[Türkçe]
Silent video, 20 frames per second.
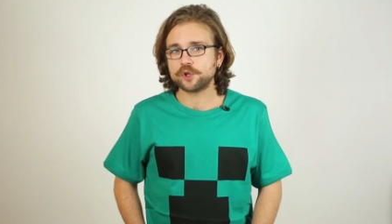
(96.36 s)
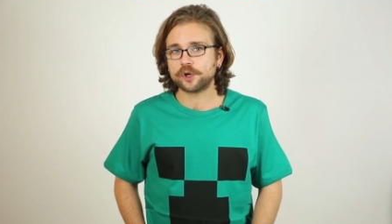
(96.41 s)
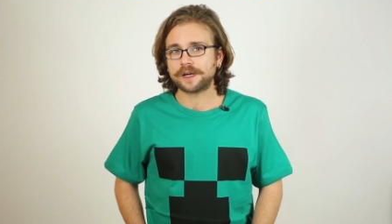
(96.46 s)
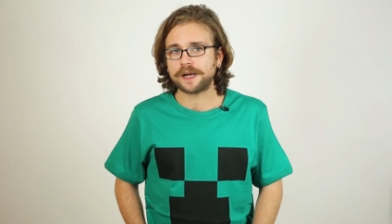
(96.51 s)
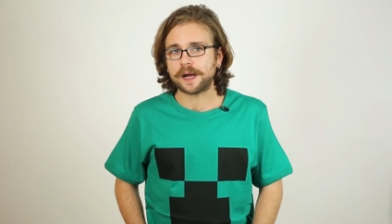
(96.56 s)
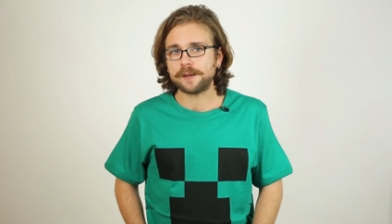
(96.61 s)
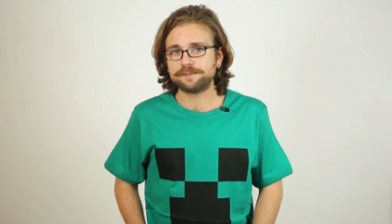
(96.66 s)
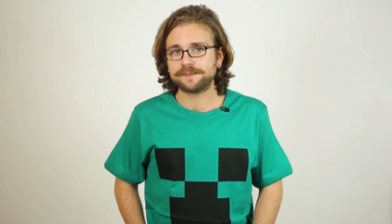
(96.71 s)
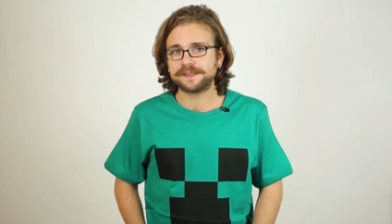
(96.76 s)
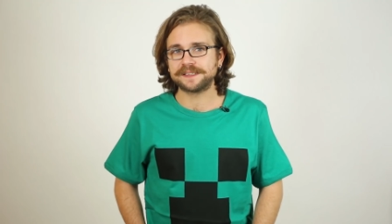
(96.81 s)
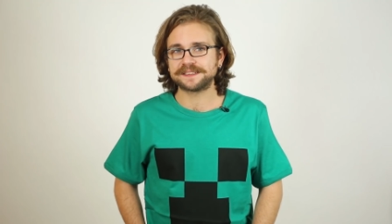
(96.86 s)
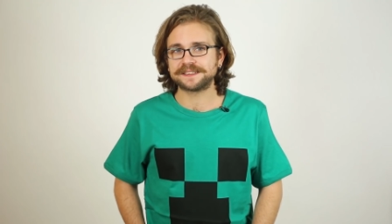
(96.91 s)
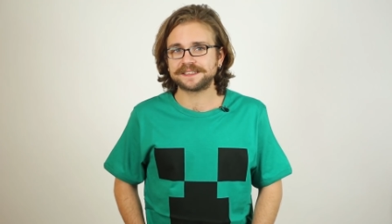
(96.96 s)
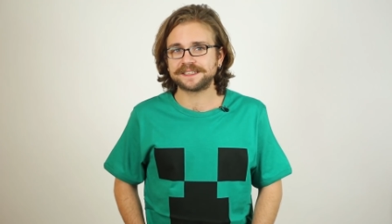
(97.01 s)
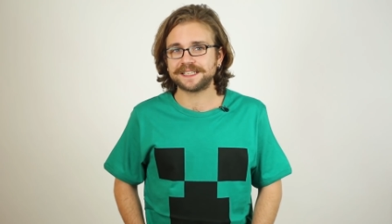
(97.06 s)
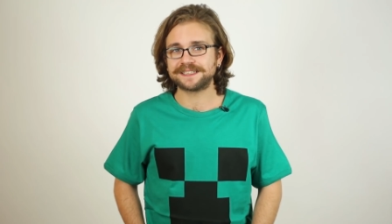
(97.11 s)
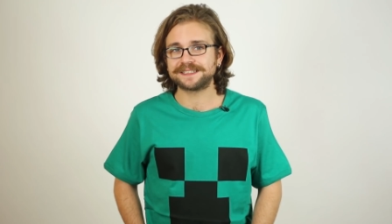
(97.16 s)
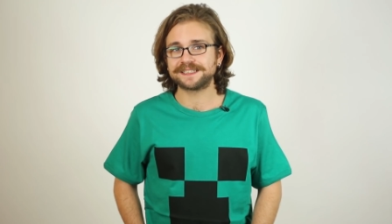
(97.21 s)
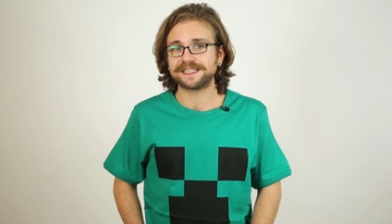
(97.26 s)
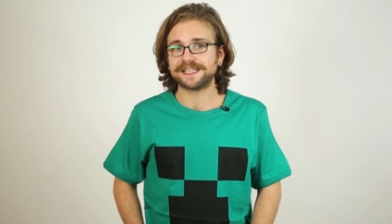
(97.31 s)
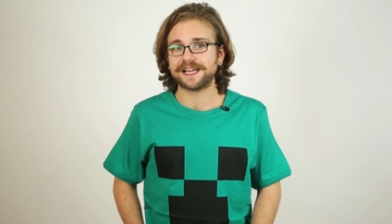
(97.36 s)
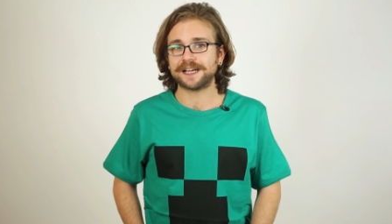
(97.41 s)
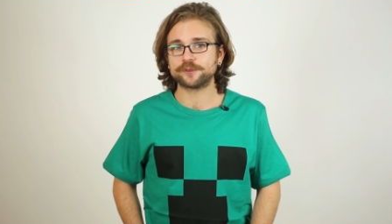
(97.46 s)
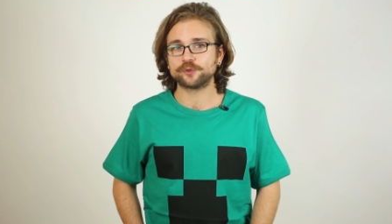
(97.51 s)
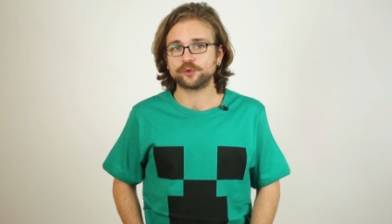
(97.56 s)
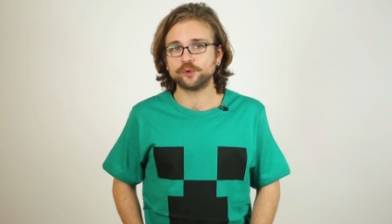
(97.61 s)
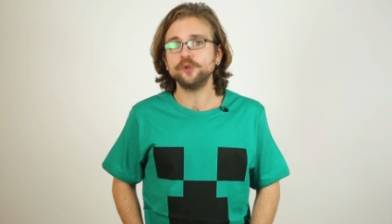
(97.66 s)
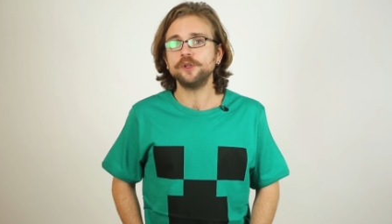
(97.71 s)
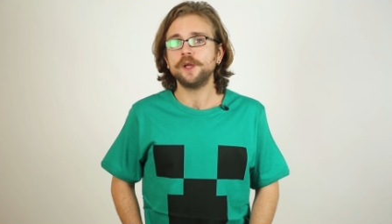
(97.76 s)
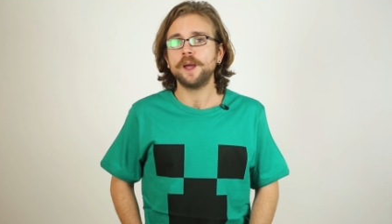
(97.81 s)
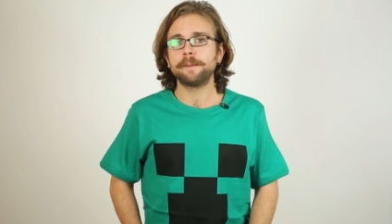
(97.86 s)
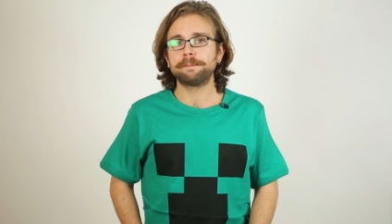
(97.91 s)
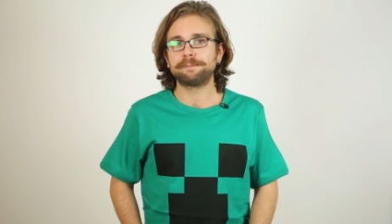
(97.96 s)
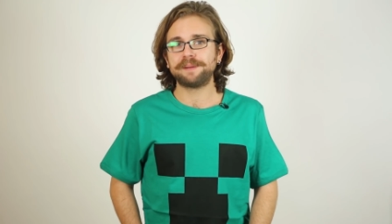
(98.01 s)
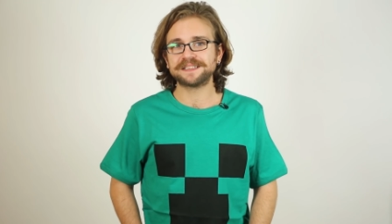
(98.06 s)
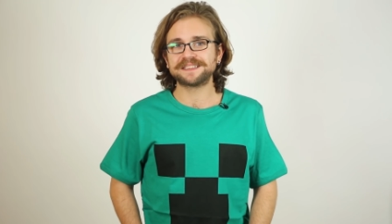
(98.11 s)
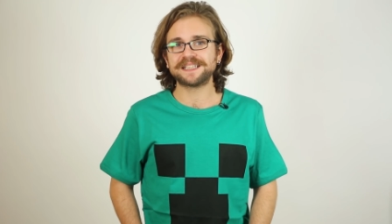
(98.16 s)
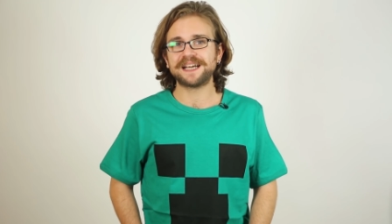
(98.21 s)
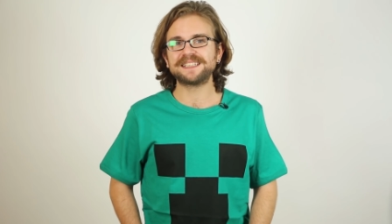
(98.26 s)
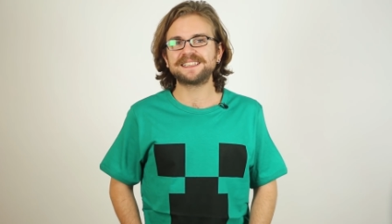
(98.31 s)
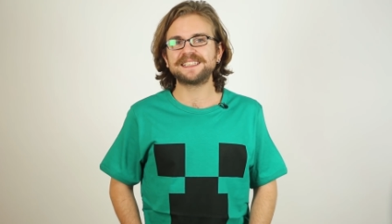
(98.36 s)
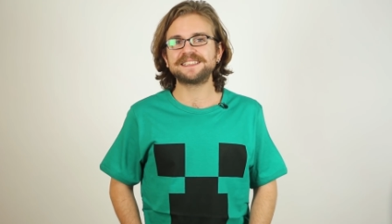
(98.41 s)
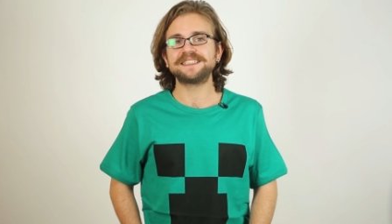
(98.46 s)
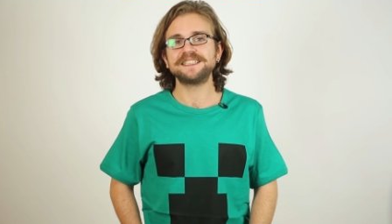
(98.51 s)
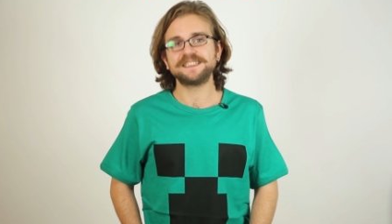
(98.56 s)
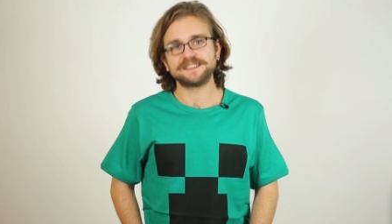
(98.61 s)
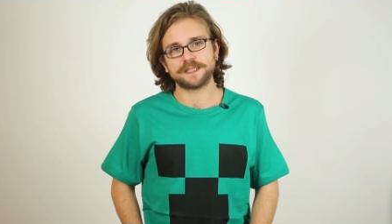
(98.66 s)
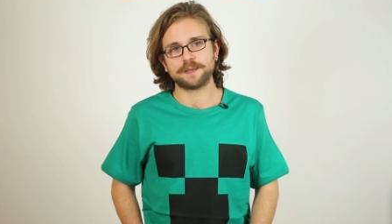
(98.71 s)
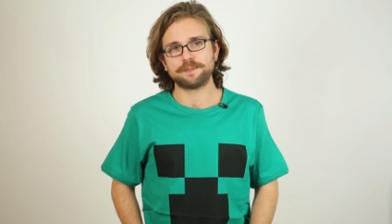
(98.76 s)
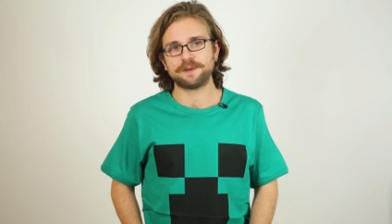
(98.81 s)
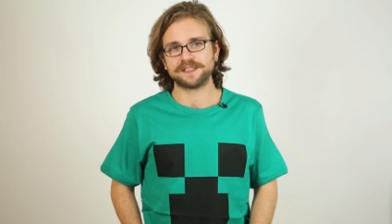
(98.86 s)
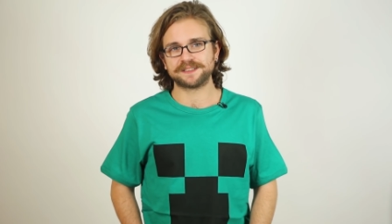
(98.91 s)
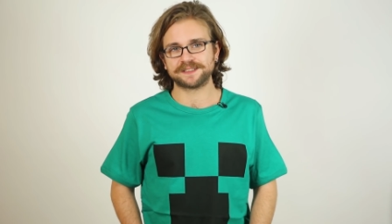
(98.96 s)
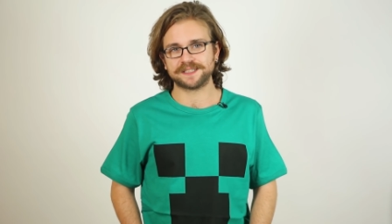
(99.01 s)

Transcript: çok kalp krizi geçirilen gün Pazartesi sabah